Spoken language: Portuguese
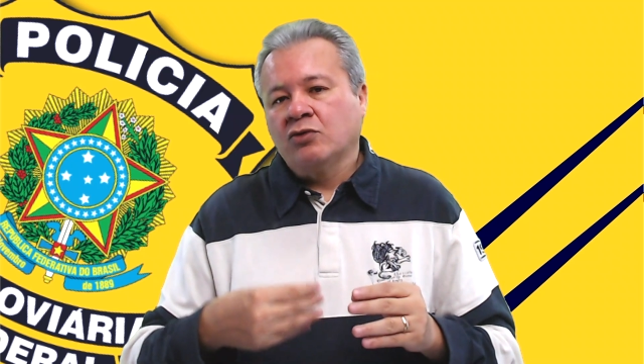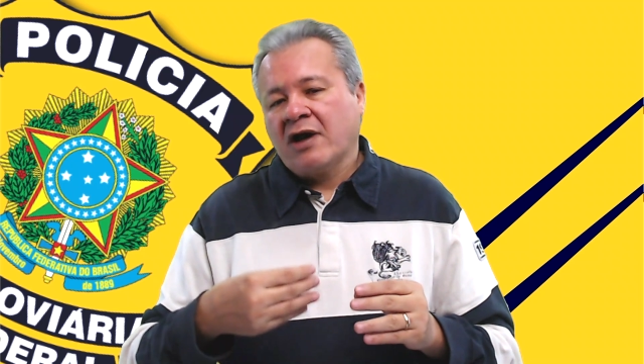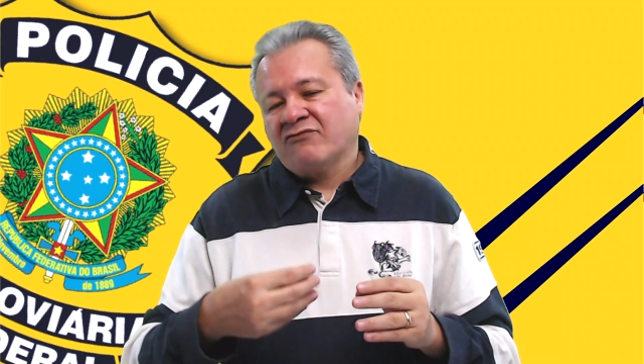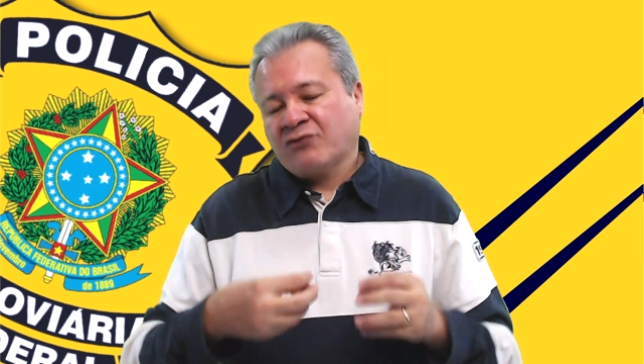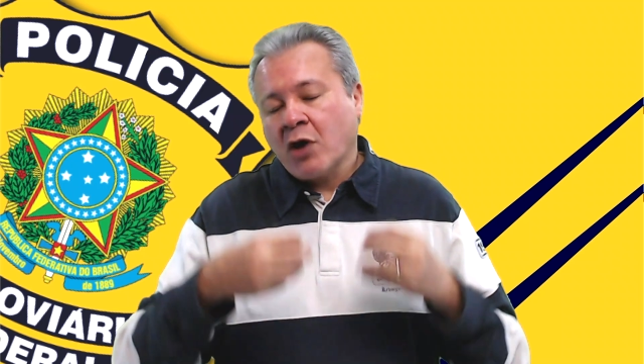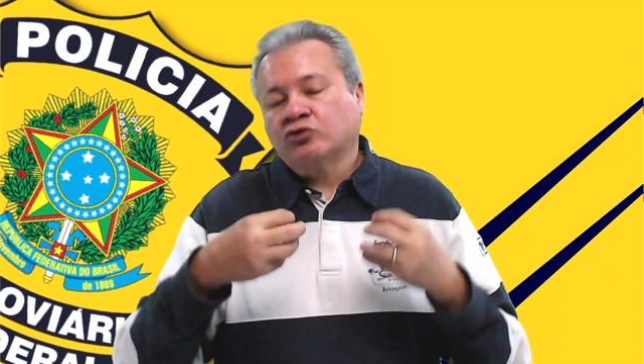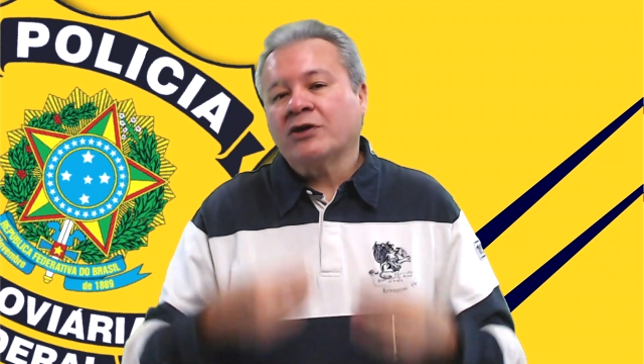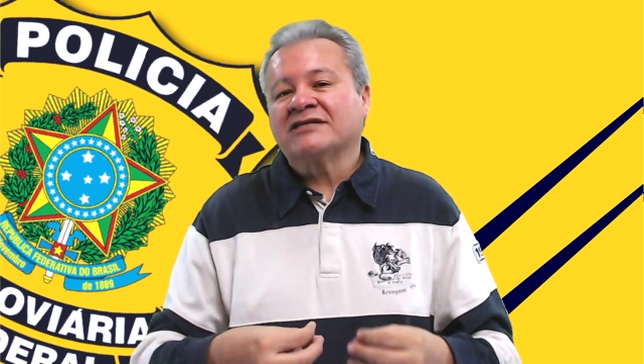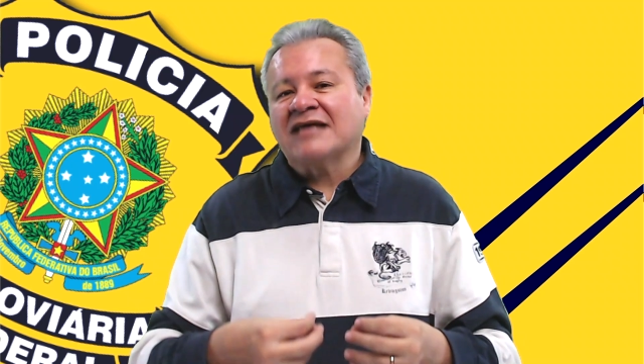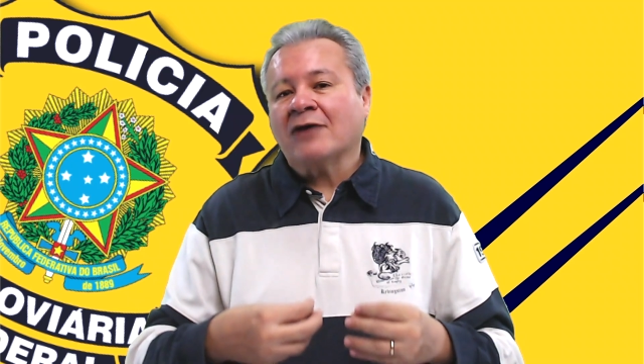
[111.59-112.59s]
eh, foi
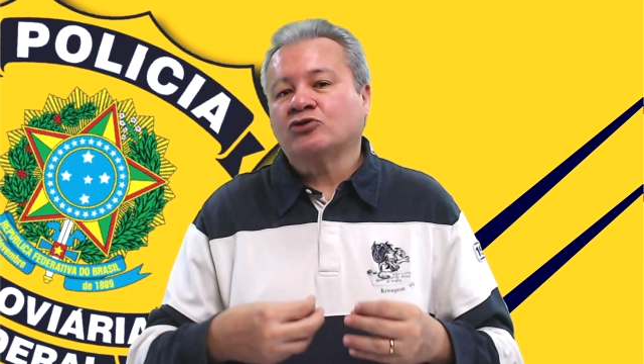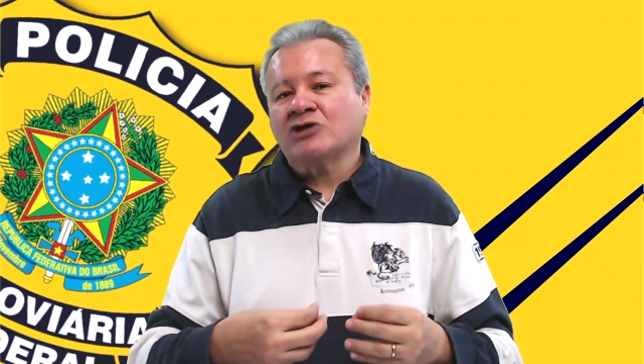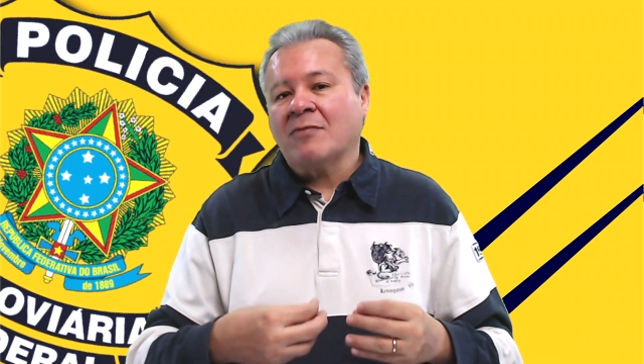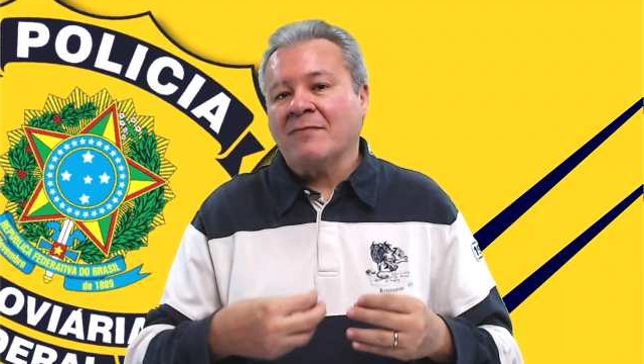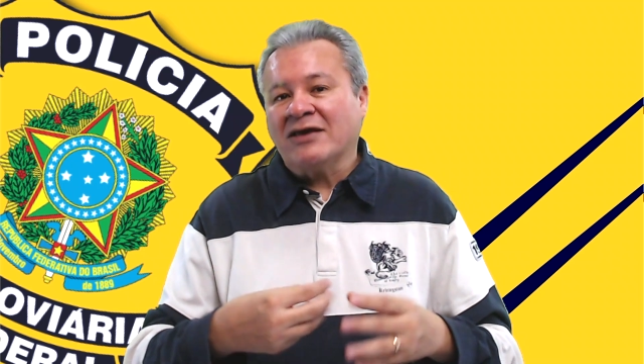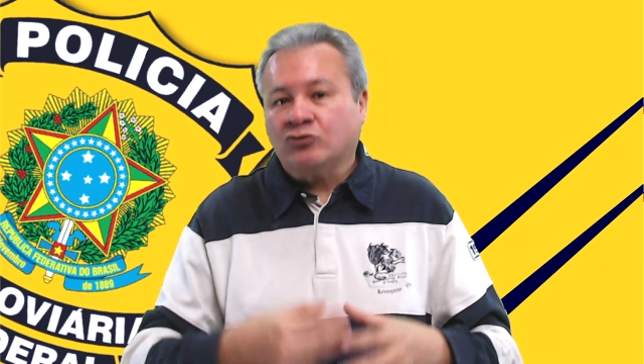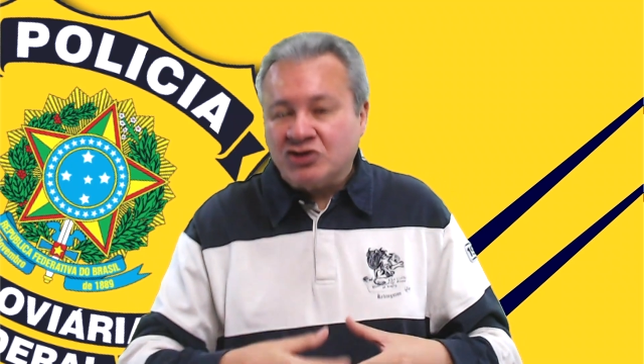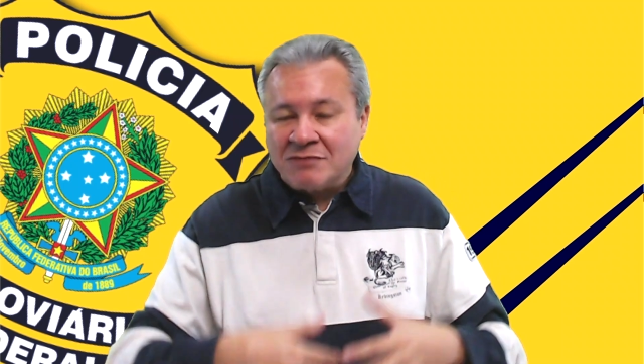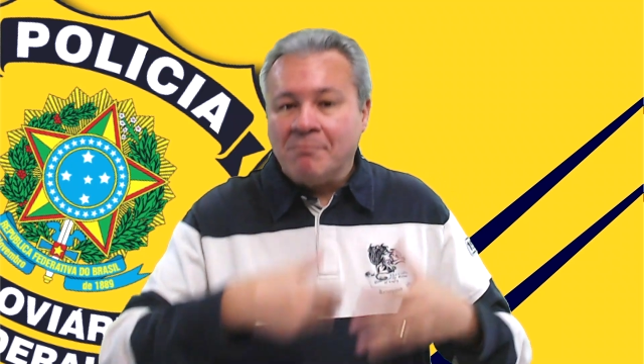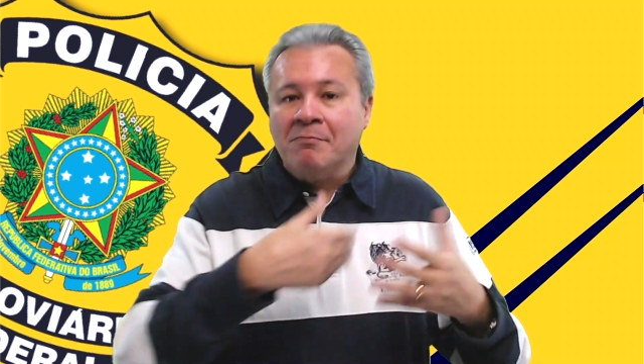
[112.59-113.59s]
autorizado o chamamento
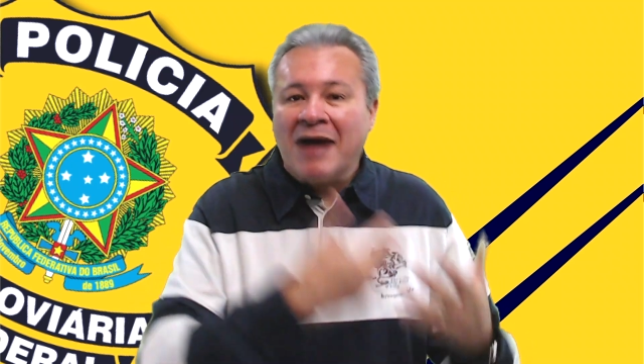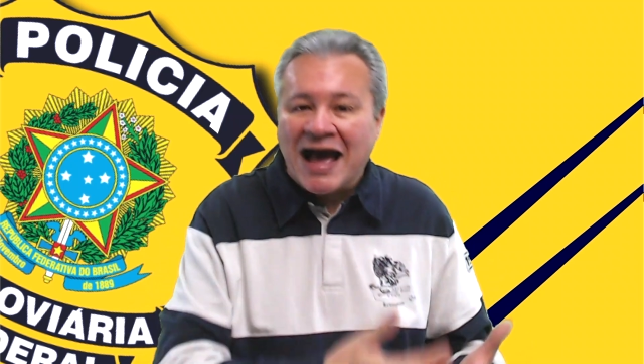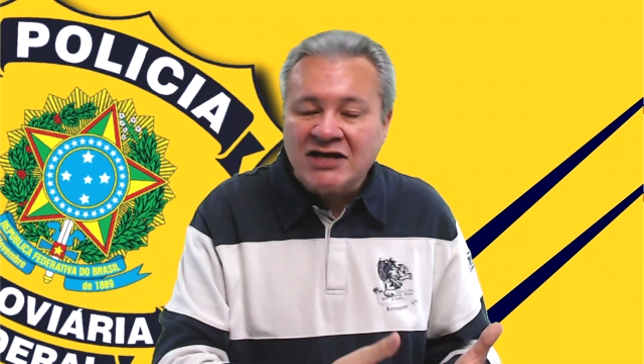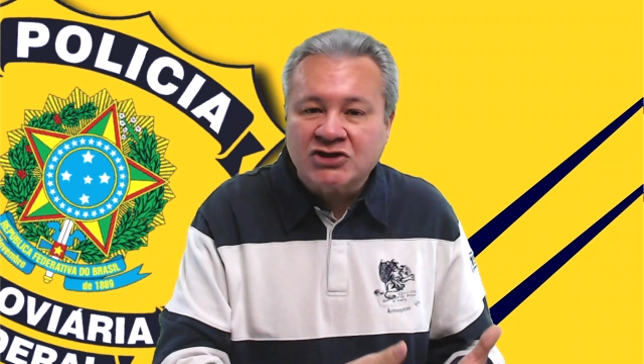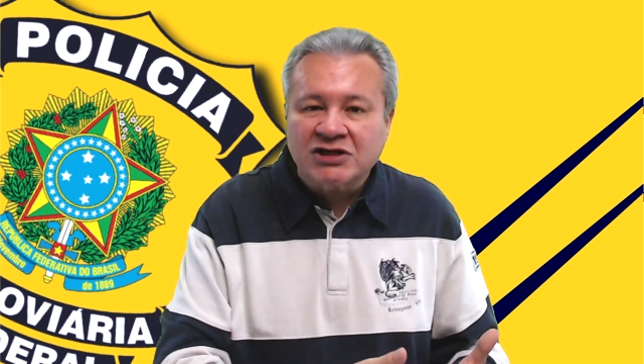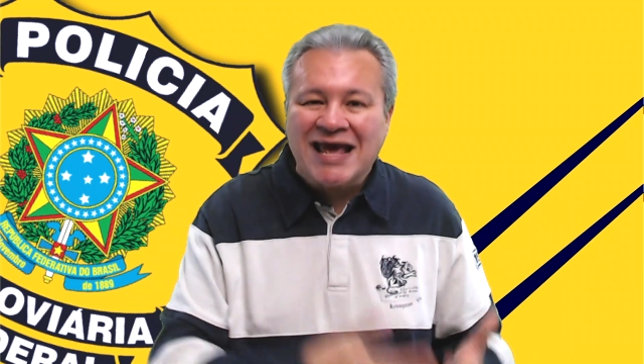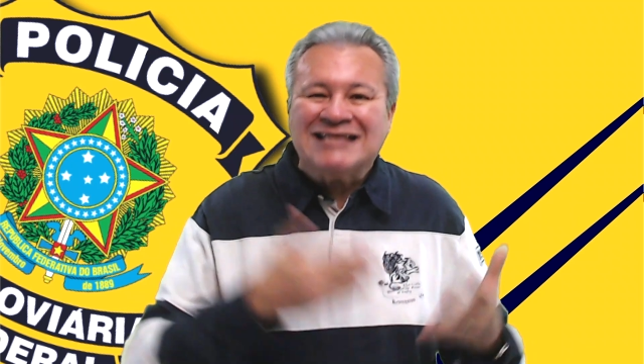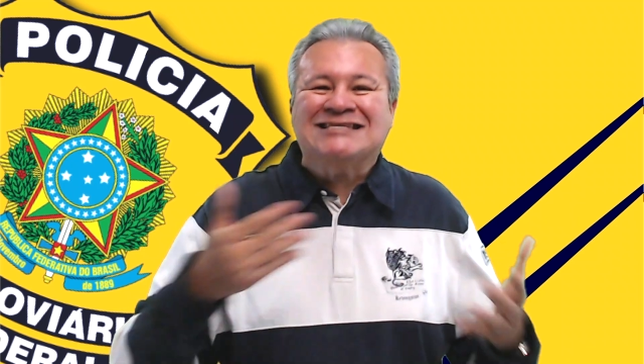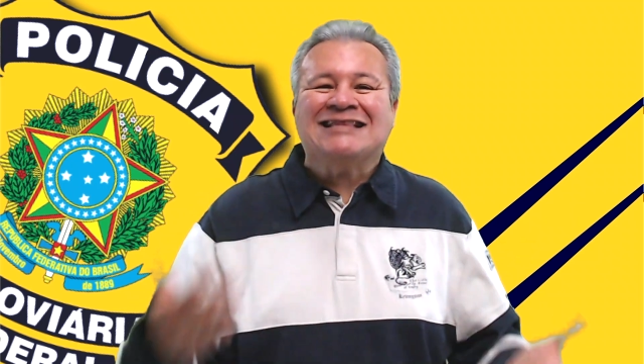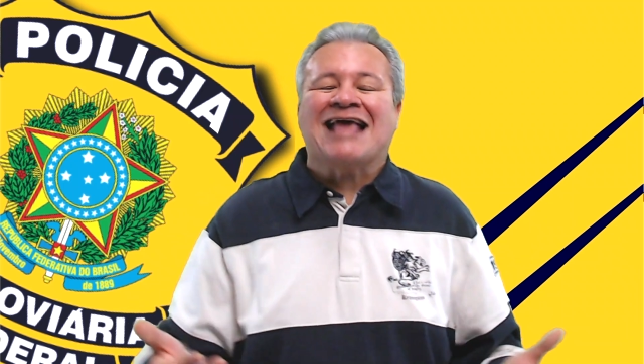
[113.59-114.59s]
de mais
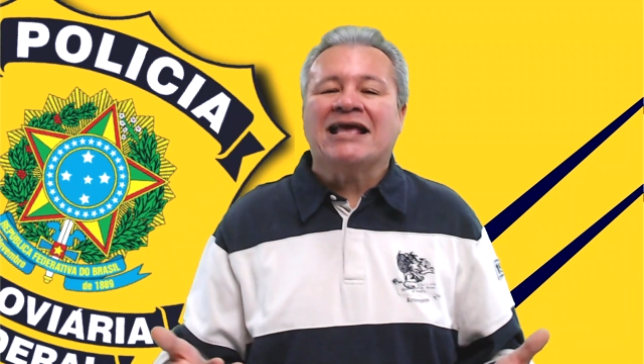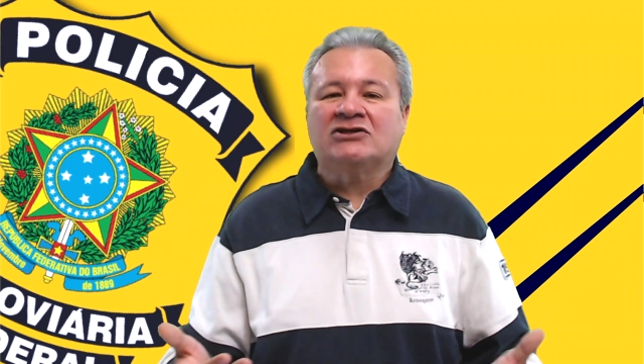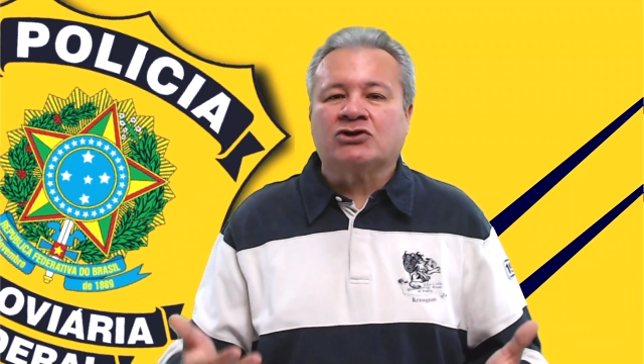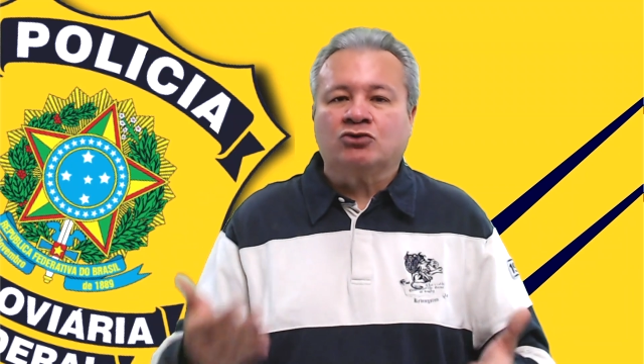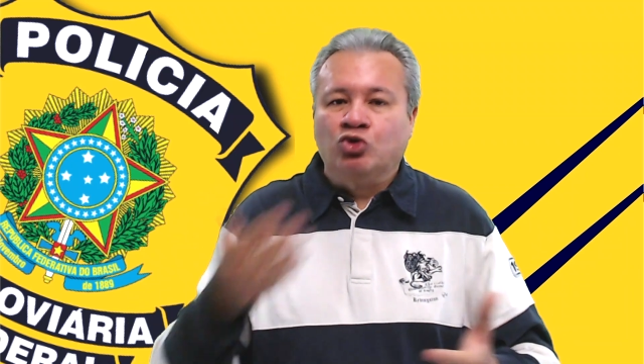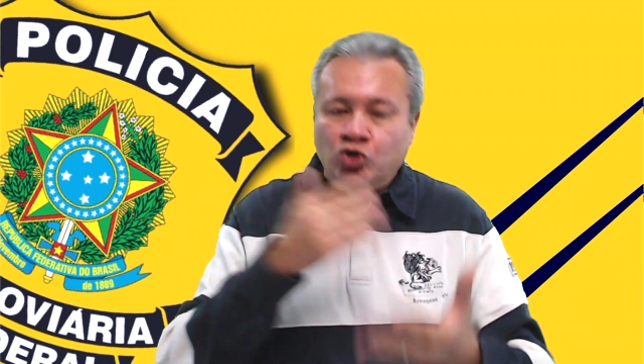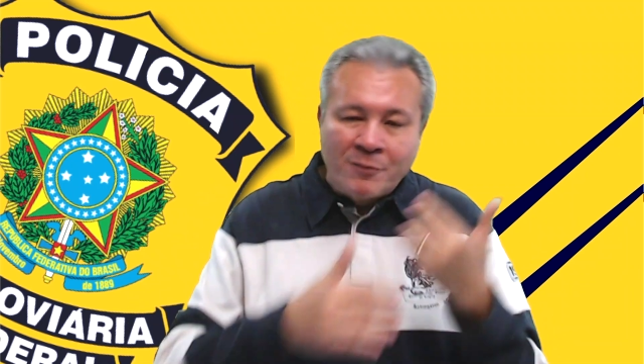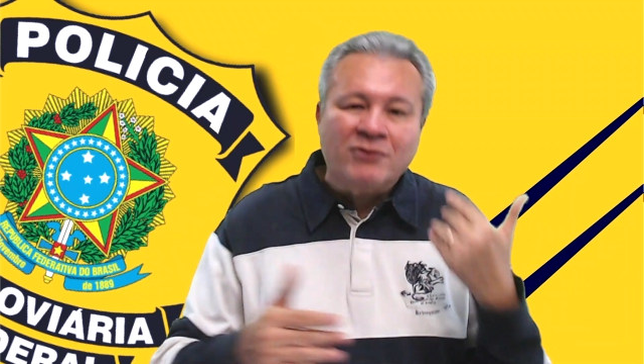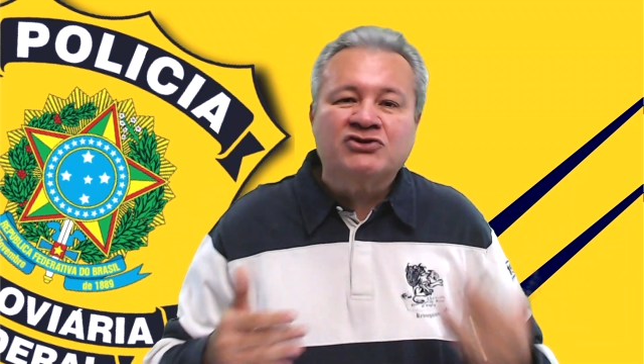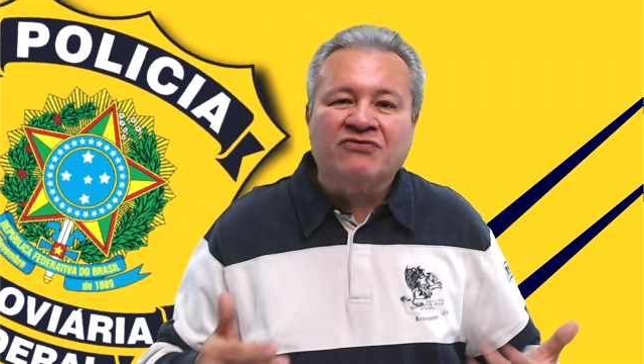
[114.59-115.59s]
excedente do
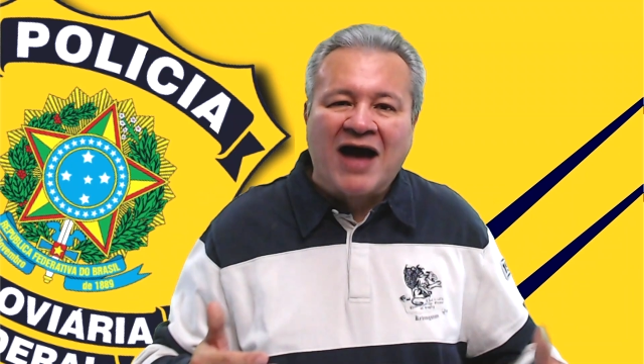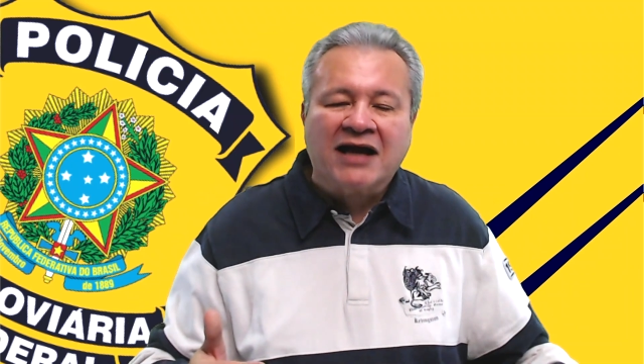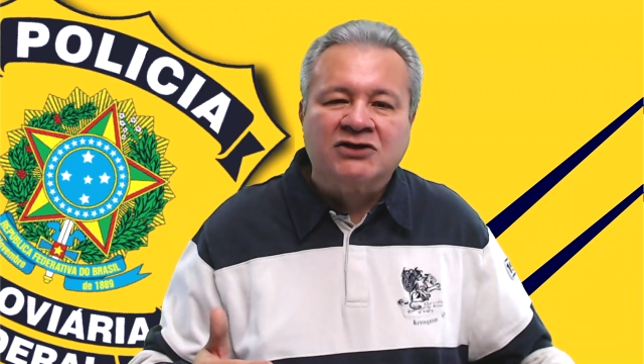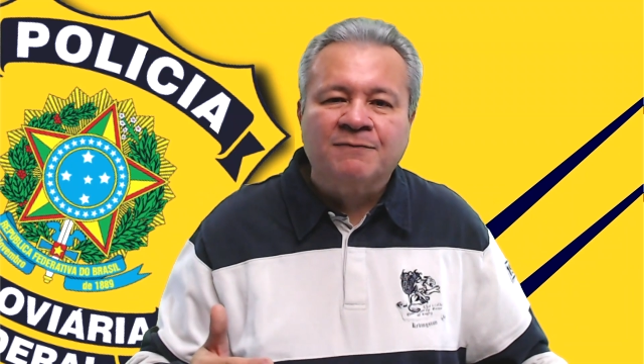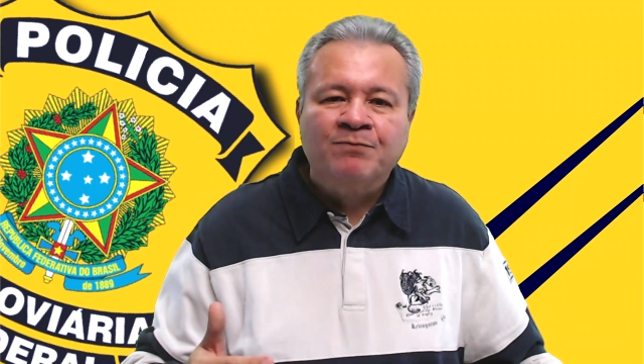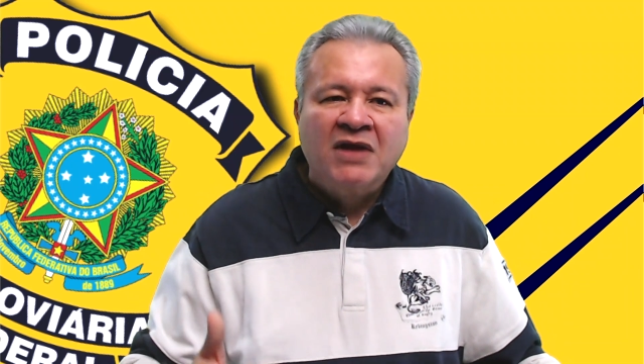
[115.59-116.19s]
número de vagas.